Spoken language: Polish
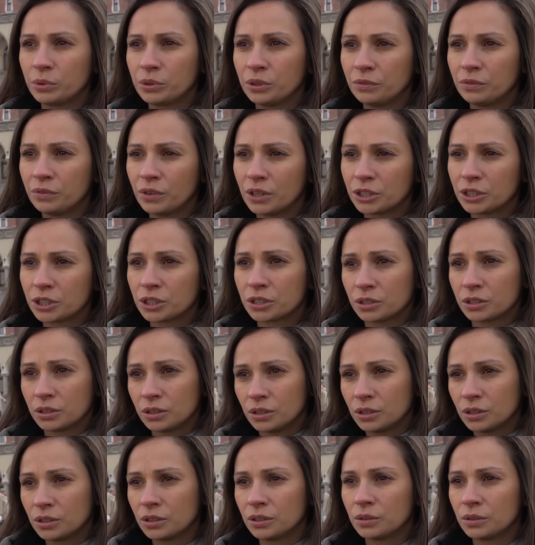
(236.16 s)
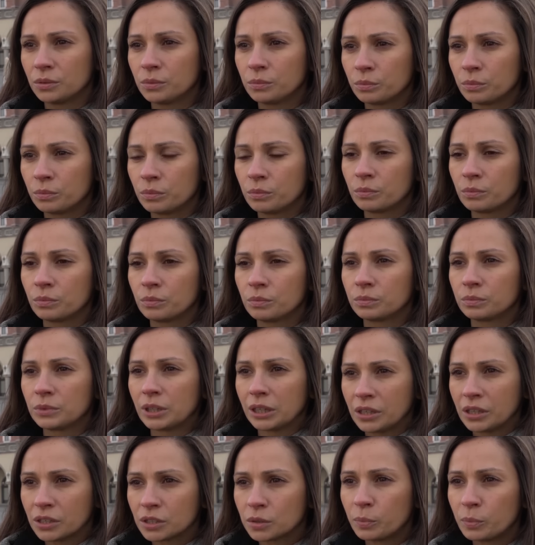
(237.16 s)
ponieważ e,
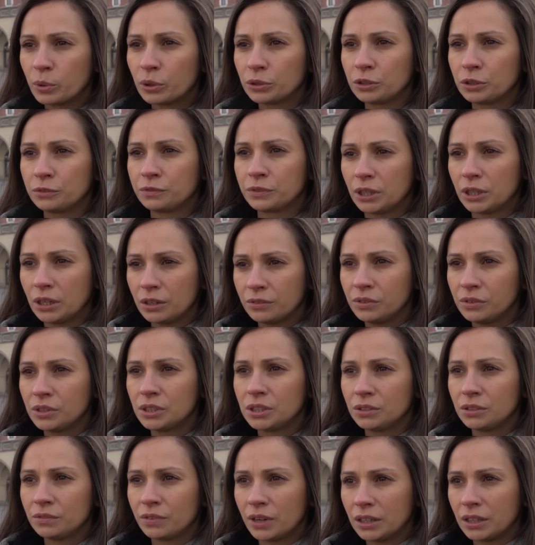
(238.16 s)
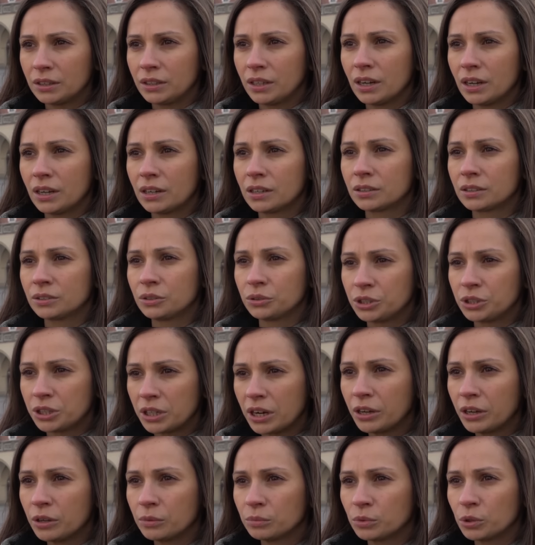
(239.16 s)
takie spoty w telewizji, w radiach
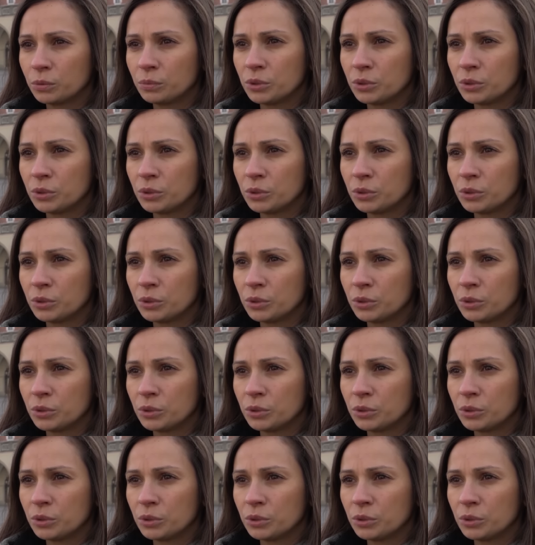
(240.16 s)
docierają do